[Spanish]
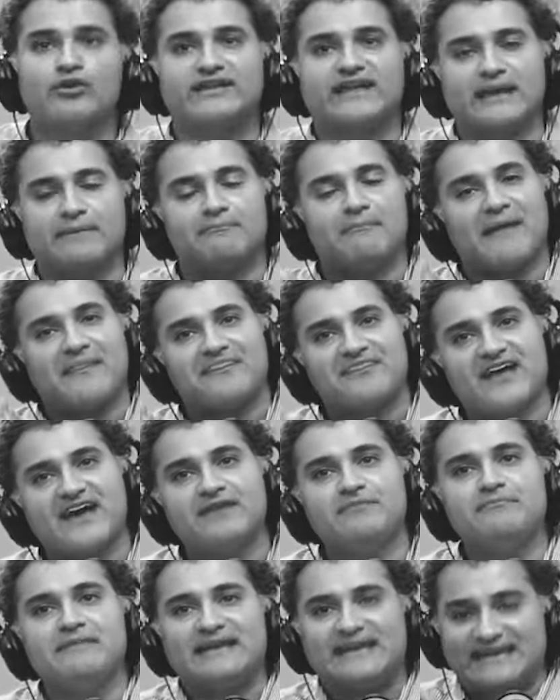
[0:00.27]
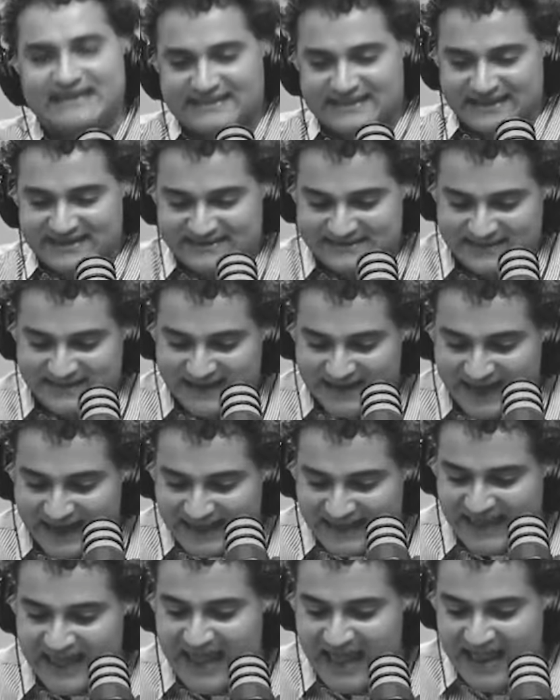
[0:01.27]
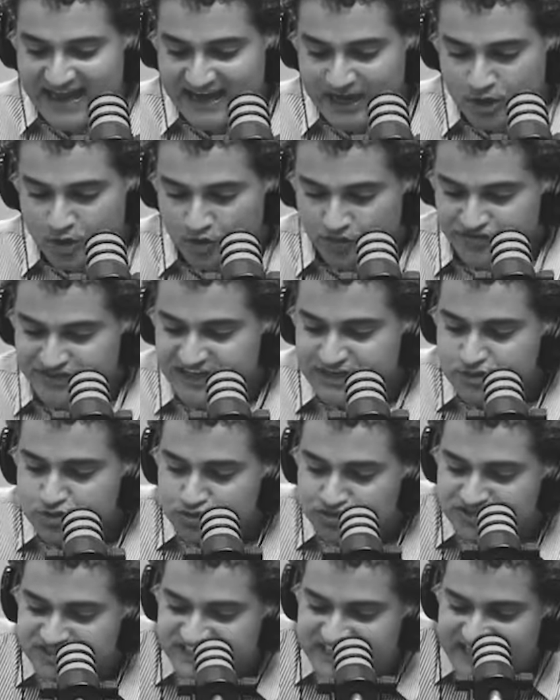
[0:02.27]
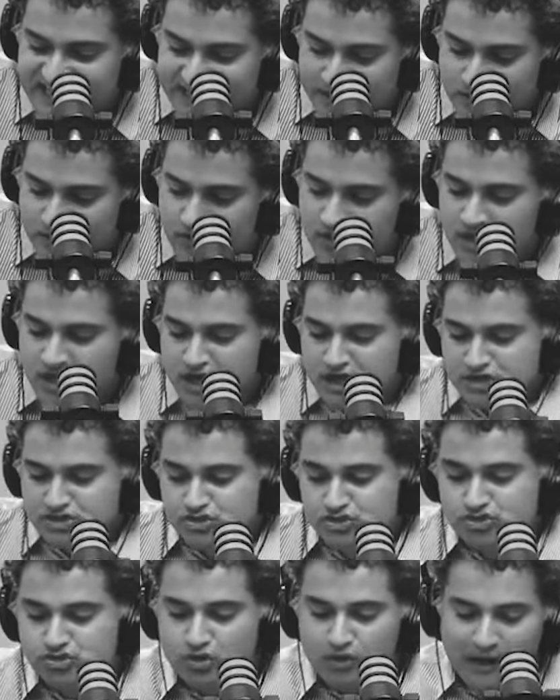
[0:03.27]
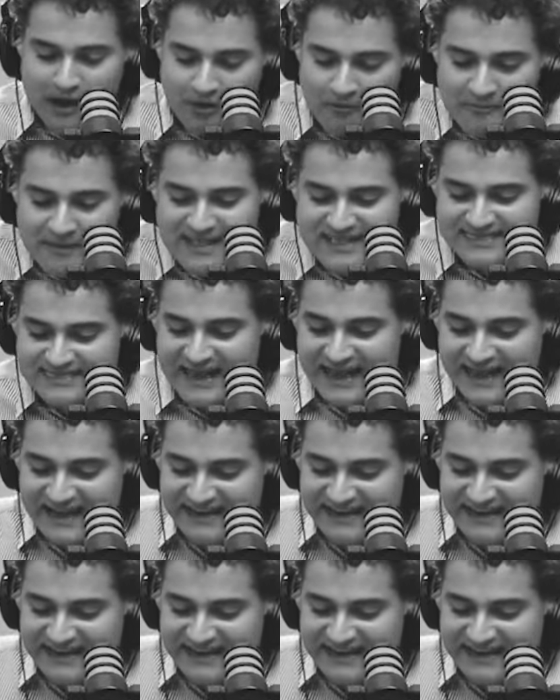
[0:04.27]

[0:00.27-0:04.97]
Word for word: mandar militares a la calle en el contexto chileno solo aumenta el